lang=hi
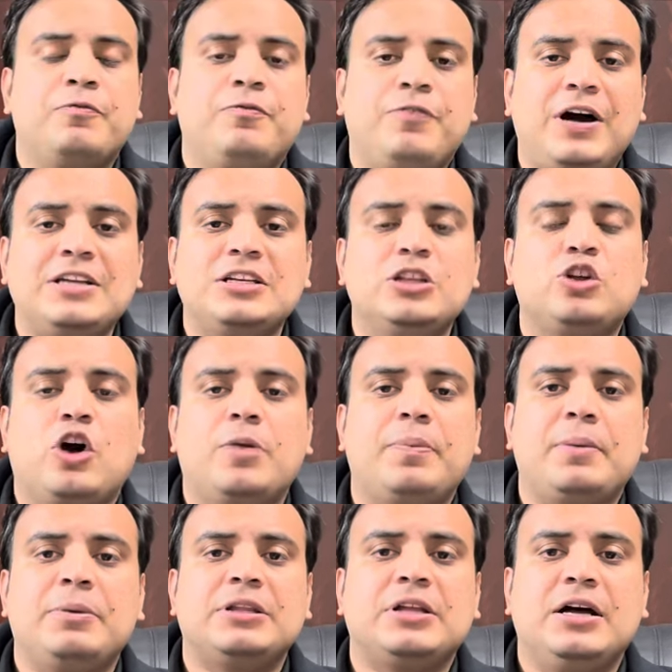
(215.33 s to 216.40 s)
वाजे तौर पर
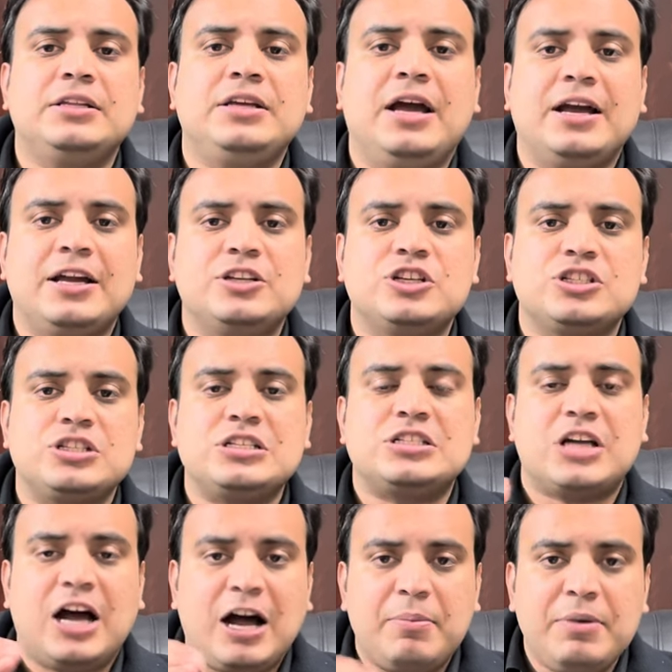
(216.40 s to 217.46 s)
बता दिया कि जस्टिस
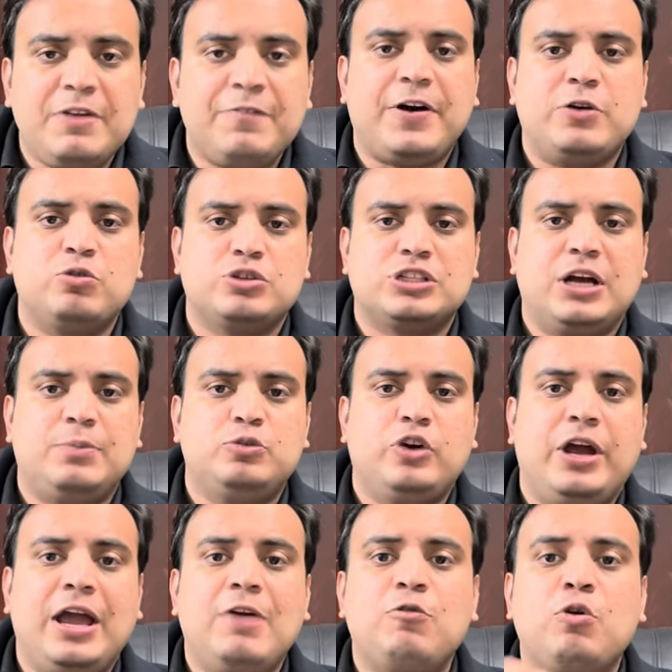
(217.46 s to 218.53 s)
आमिर फारूक साहब जो
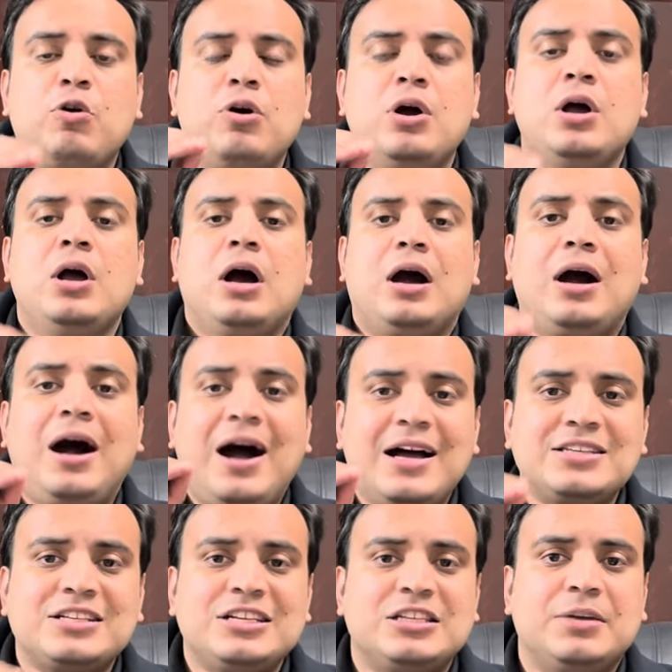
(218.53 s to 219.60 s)
हैं वो
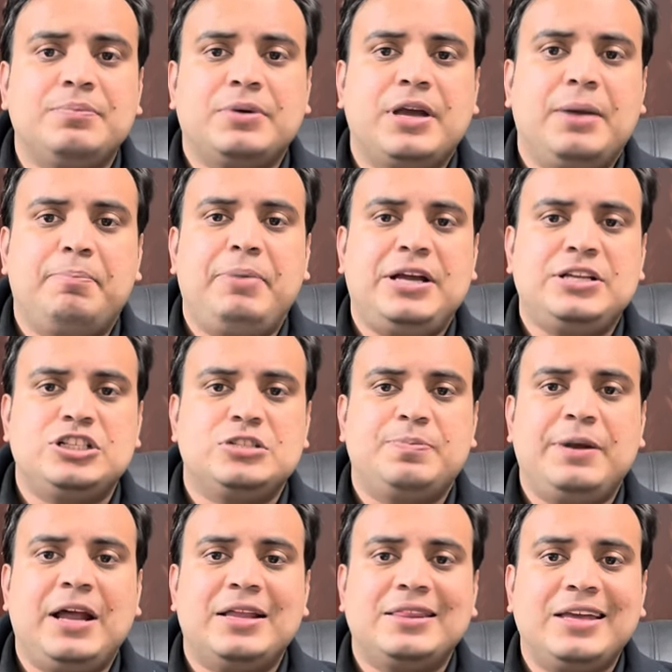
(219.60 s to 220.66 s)
खास किस्म के बेंचेस
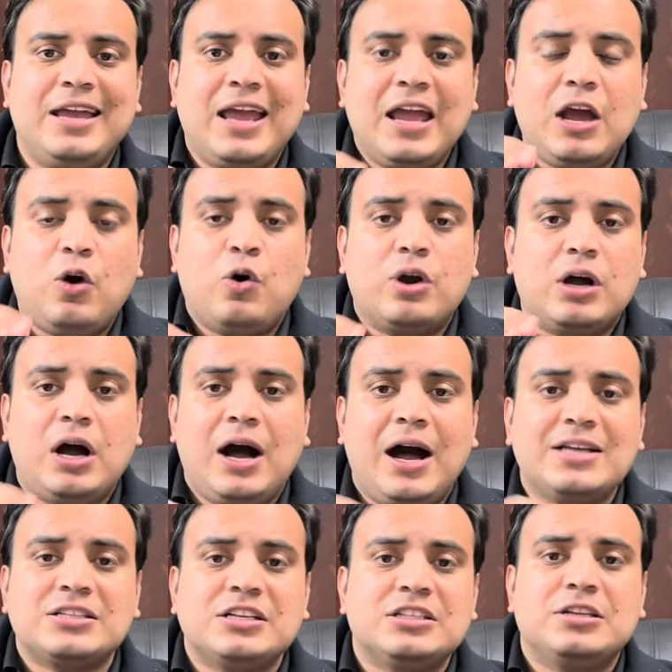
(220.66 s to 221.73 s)
बनाते हैं और
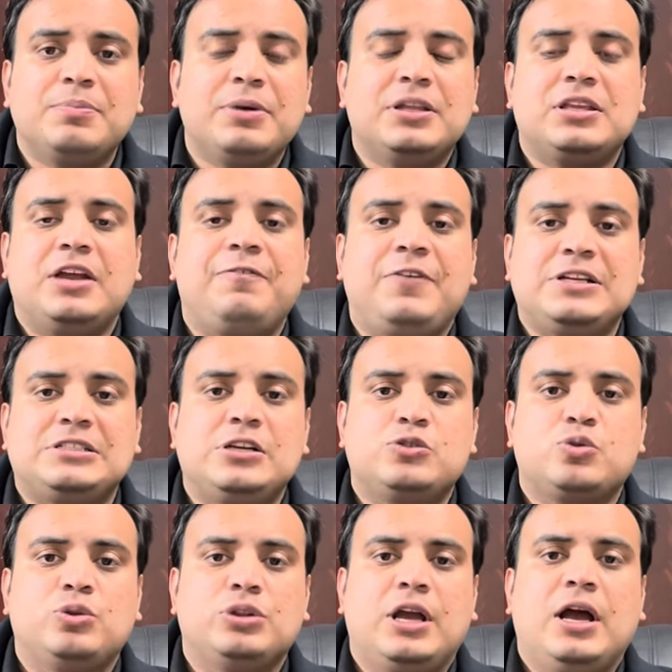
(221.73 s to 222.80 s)
खास किस्म के से फैसले
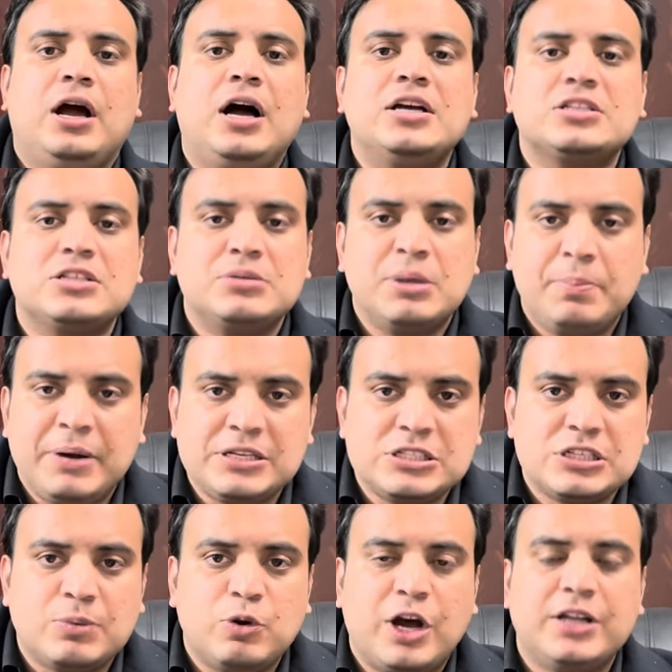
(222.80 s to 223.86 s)
सुनते हैं खास किस्म के बेंचेस
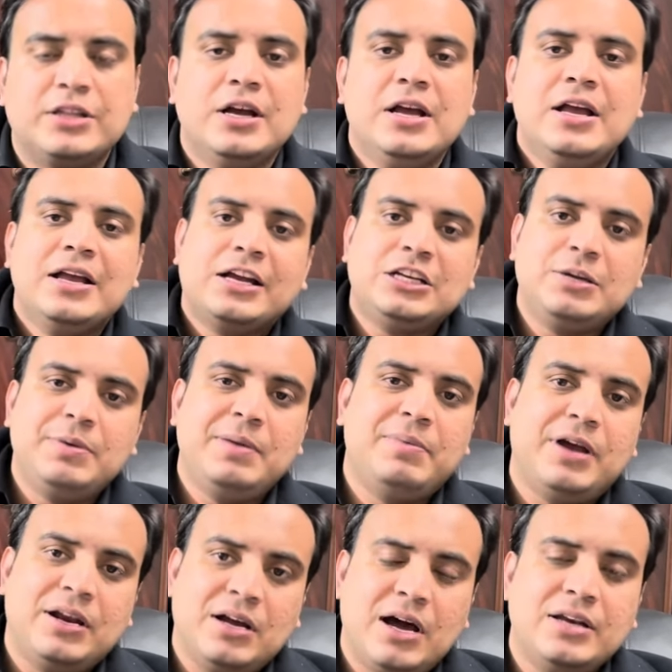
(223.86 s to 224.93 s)
से मुराद कि जब
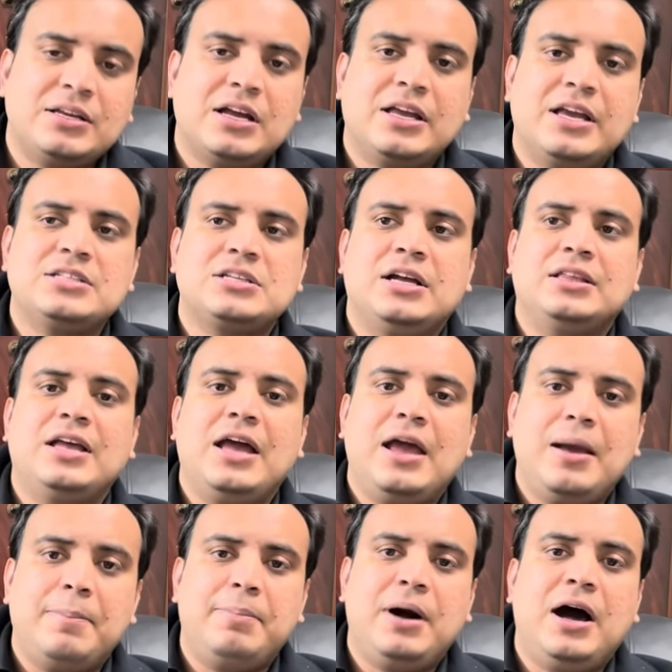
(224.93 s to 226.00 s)
इमरान खान का केस आता
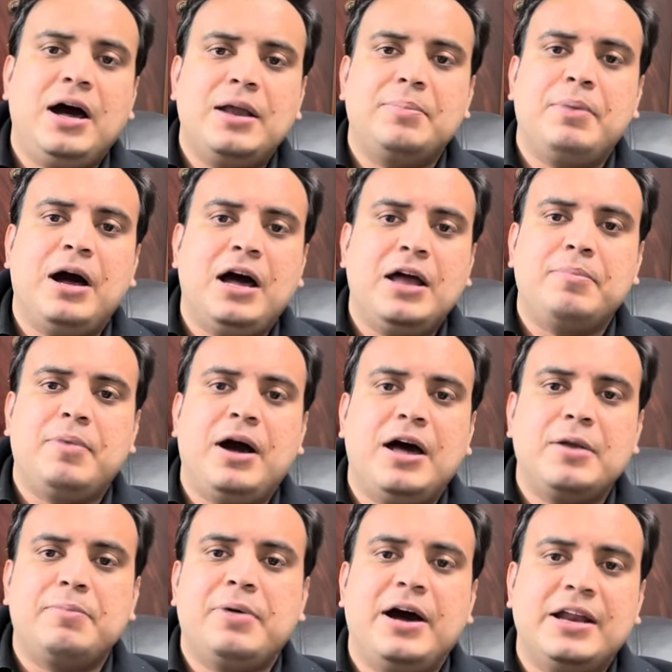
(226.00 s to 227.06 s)
है बार बार बार
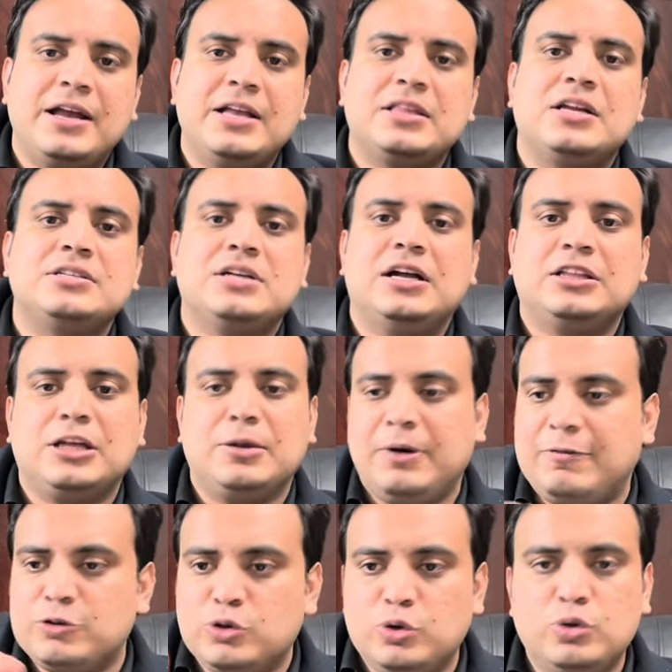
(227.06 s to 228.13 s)
बार इतराजात के
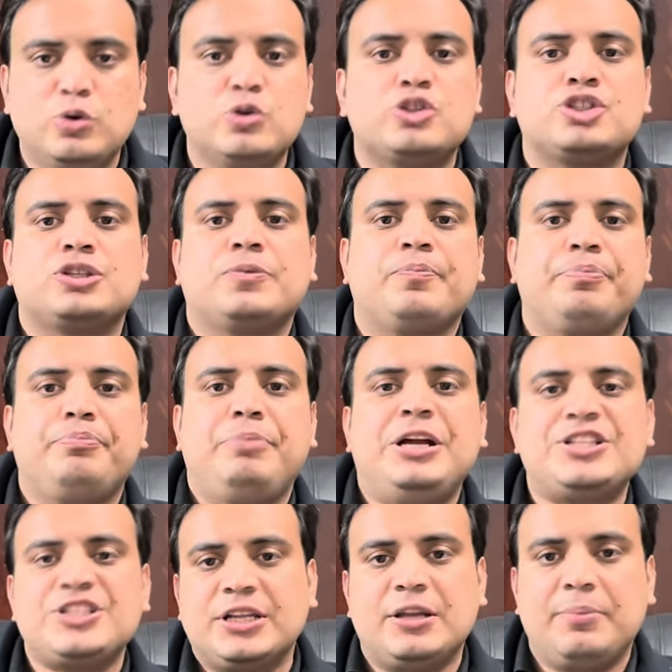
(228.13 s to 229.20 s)
बावजूद उस
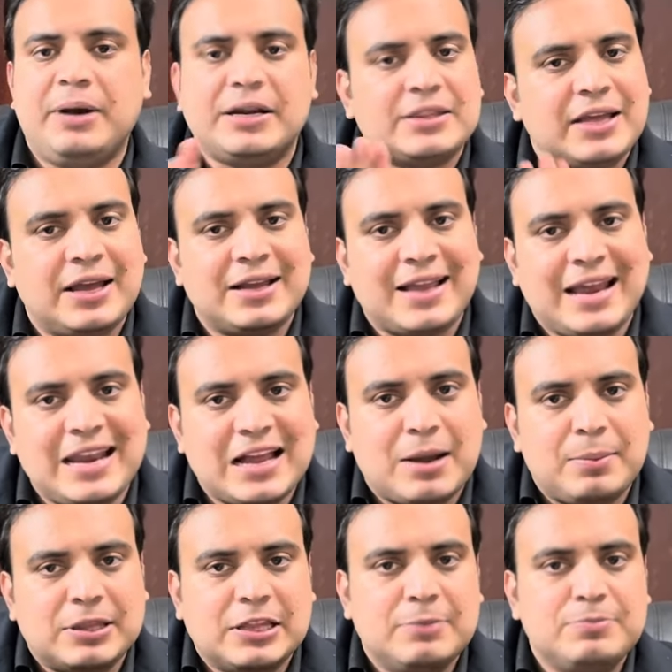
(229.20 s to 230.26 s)
बेंच के अंदर बैठते हैं कहने का
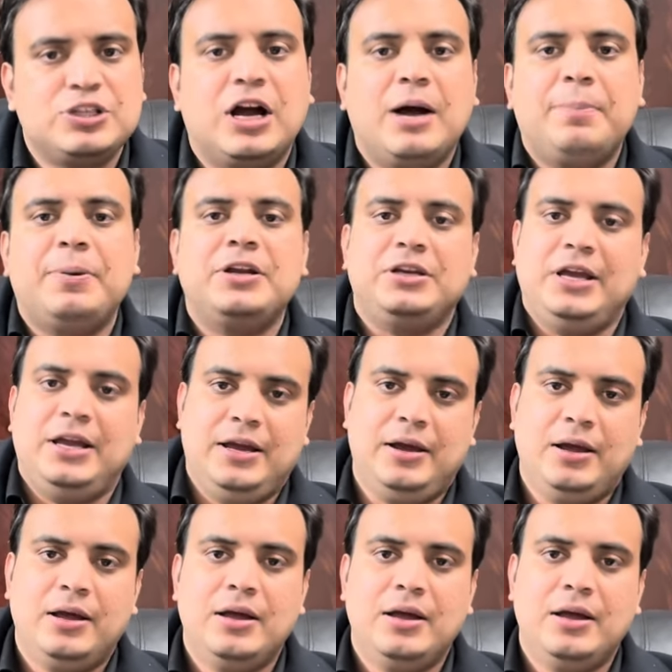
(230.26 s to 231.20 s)
मतलब यहां पर यह है